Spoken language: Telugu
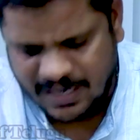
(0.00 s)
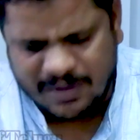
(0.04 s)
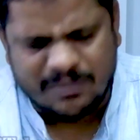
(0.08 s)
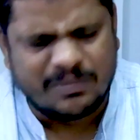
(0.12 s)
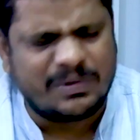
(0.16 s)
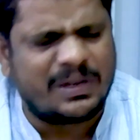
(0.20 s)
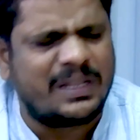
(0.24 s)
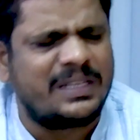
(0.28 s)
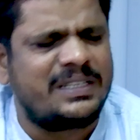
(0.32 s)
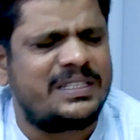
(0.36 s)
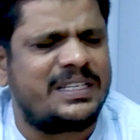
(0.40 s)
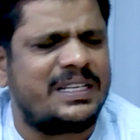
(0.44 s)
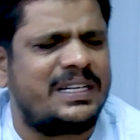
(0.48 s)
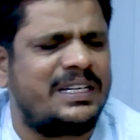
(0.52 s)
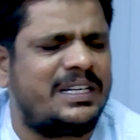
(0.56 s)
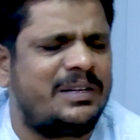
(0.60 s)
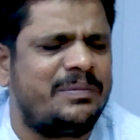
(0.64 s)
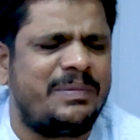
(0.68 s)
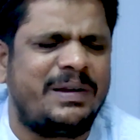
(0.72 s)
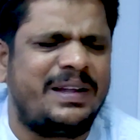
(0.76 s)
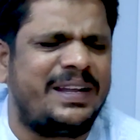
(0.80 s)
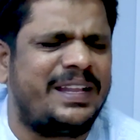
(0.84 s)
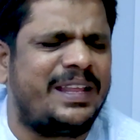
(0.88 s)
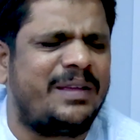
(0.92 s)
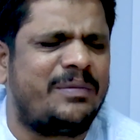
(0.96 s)
ఏమున్నది
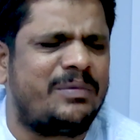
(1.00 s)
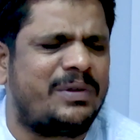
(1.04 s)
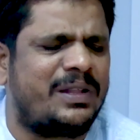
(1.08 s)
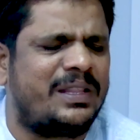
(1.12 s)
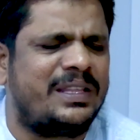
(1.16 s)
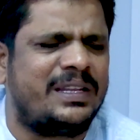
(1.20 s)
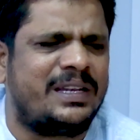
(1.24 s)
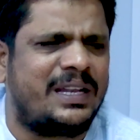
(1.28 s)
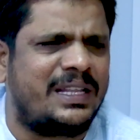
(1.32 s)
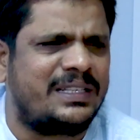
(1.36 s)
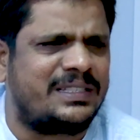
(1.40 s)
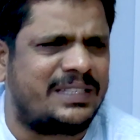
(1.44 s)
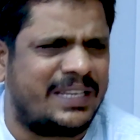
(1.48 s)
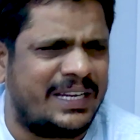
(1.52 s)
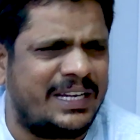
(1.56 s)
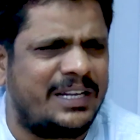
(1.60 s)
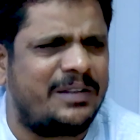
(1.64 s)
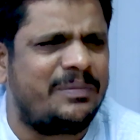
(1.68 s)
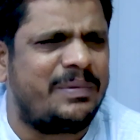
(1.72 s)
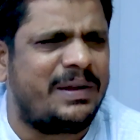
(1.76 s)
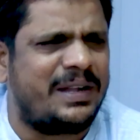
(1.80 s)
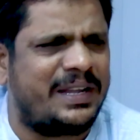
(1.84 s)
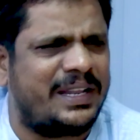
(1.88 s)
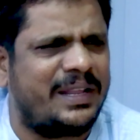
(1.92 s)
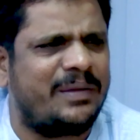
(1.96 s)
సెంటిమెంట్ ఏమున్నది ఇలా
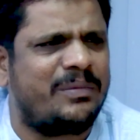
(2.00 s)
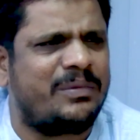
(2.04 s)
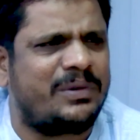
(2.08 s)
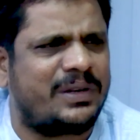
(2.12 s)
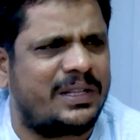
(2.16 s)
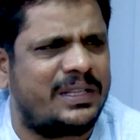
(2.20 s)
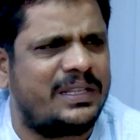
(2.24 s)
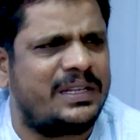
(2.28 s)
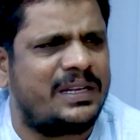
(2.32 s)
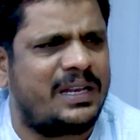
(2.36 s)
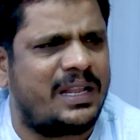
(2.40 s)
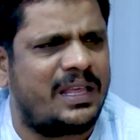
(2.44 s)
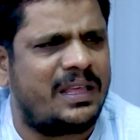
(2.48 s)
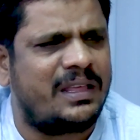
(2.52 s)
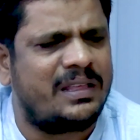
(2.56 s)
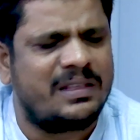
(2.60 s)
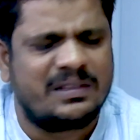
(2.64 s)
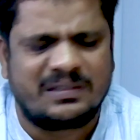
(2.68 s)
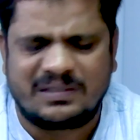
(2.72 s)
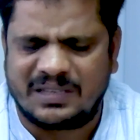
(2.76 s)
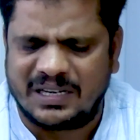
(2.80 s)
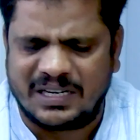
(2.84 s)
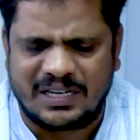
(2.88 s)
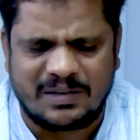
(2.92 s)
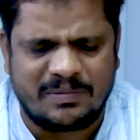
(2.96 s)
సెంటిమెంట్ ఏముంటుంది ఇలా
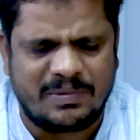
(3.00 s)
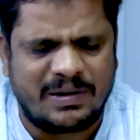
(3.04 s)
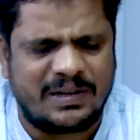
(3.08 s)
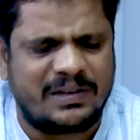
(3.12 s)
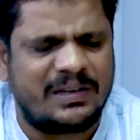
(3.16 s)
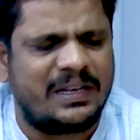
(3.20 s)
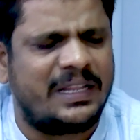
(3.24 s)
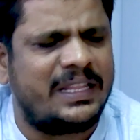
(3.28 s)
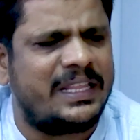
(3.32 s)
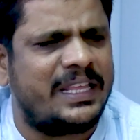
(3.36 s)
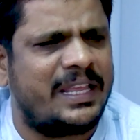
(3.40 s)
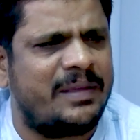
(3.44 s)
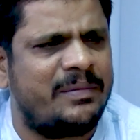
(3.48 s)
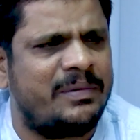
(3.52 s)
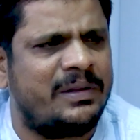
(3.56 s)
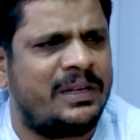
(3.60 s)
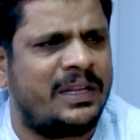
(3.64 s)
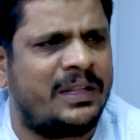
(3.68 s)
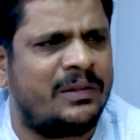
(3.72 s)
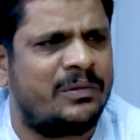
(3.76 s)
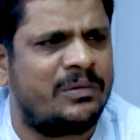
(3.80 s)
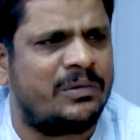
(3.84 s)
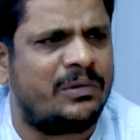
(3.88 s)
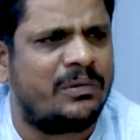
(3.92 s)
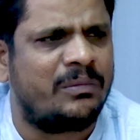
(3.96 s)
సెంటిమెంట్ లేదు ఏమీ
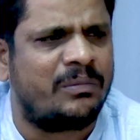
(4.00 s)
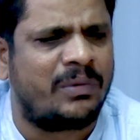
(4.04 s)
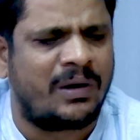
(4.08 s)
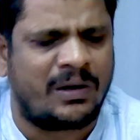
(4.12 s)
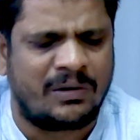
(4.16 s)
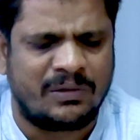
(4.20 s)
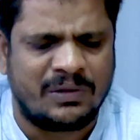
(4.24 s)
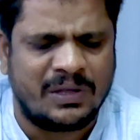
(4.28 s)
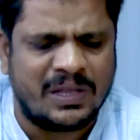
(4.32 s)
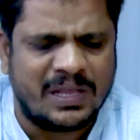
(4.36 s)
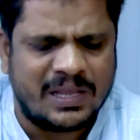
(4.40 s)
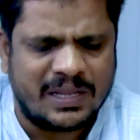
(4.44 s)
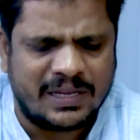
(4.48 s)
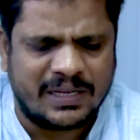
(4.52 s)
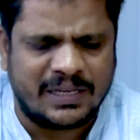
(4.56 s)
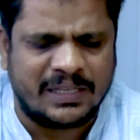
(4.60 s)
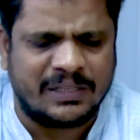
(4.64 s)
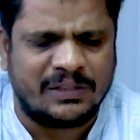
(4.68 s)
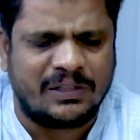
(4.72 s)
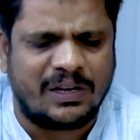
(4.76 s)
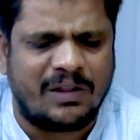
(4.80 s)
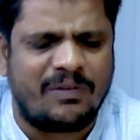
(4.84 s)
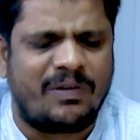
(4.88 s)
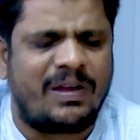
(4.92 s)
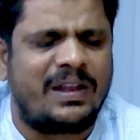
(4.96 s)
లేదు వాడు
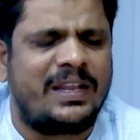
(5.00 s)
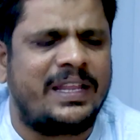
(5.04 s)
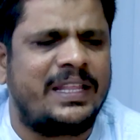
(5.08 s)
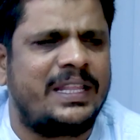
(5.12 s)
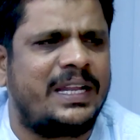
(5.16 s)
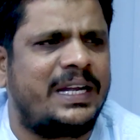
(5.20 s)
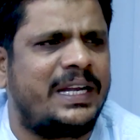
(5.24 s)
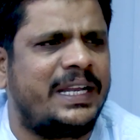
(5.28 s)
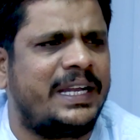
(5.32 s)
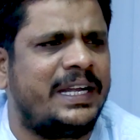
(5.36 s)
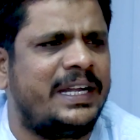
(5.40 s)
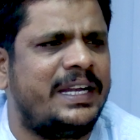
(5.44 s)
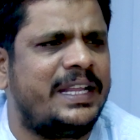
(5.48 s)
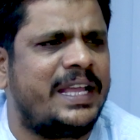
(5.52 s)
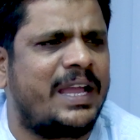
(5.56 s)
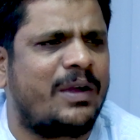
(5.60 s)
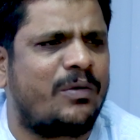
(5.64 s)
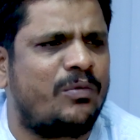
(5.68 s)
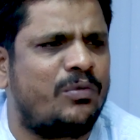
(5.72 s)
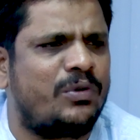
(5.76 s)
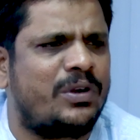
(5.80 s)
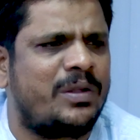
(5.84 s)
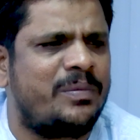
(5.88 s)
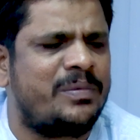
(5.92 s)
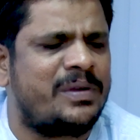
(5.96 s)
ఇందులో వాళ్ళు ఏంటంటే ఇండియా
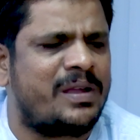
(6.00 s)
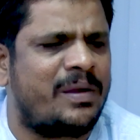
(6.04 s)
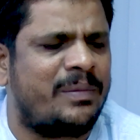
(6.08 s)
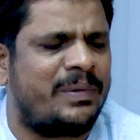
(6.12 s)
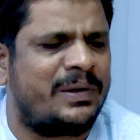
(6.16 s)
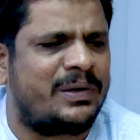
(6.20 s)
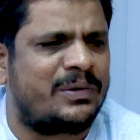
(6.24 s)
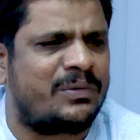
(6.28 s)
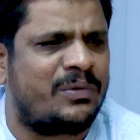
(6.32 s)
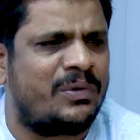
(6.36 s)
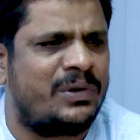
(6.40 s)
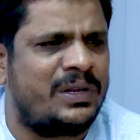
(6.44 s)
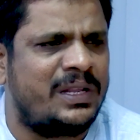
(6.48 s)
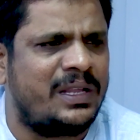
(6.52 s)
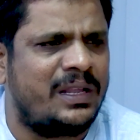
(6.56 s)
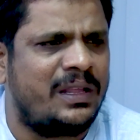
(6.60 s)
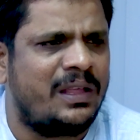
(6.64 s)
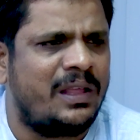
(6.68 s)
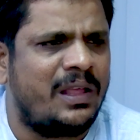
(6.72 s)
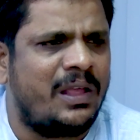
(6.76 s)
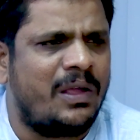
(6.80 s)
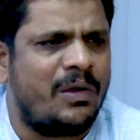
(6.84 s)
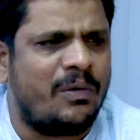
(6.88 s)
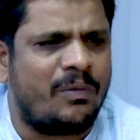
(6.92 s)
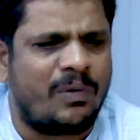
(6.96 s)
కూటమిగా పెట్టుకొని
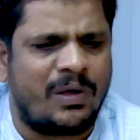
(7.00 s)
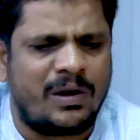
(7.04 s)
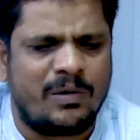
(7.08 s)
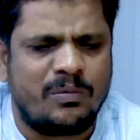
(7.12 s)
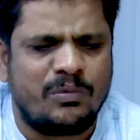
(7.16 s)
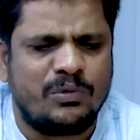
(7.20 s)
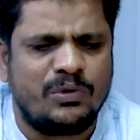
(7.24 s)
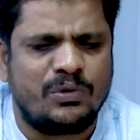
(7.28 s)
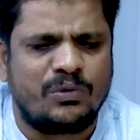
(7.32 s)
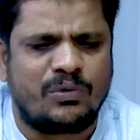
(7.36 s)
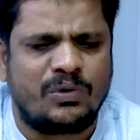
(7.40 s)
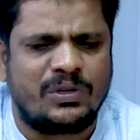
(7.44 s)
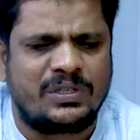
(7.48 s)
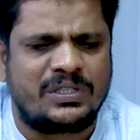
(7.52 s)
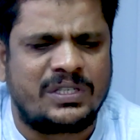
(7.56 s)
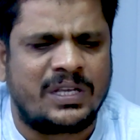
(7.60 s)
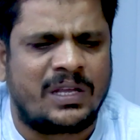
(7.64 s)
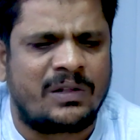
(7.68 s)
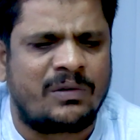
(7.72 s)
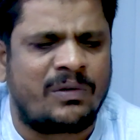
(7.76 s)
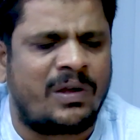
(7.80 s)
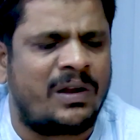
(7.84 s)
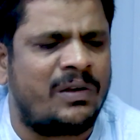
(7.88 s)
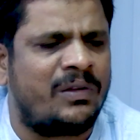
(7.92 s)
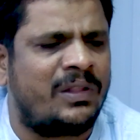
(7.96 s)
వాళ్ళు ముందుకు
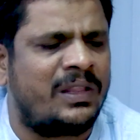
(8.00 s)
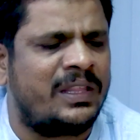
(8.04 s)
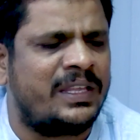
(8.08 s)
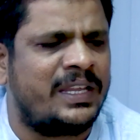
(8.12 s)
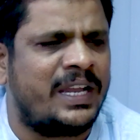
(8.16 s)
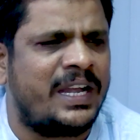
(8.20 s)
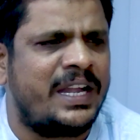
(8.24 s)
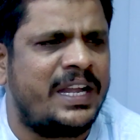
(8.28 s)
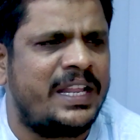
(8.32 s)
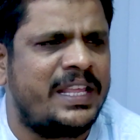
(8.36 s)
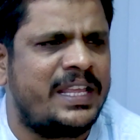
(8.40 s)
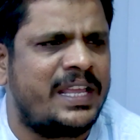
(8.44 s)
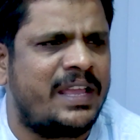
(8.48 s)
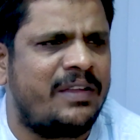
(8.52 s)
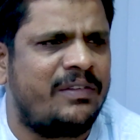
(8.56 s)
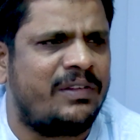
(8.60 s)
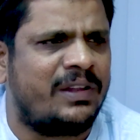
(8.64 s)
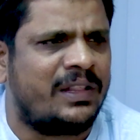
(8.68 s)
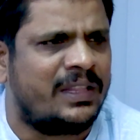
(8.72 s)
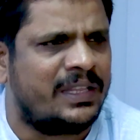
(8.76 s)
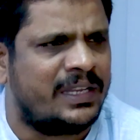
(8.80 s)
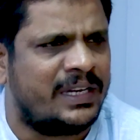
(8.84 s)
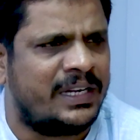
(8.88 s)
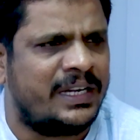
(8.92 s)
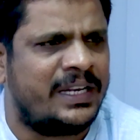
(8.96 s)
వచ్చారు వాళ్ళు ఎన్డీఏ
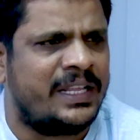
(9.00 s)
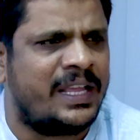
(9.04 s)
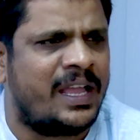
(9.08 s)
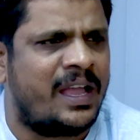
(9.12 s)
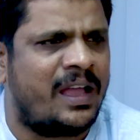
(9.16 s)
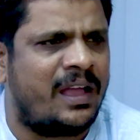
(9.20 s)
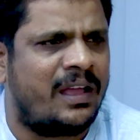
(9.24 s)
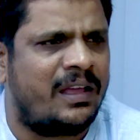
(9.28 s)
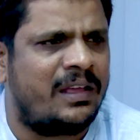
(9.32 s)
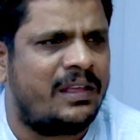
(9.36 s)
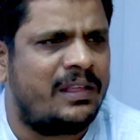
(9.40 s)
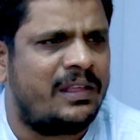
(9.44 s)
లేదు ఇండియా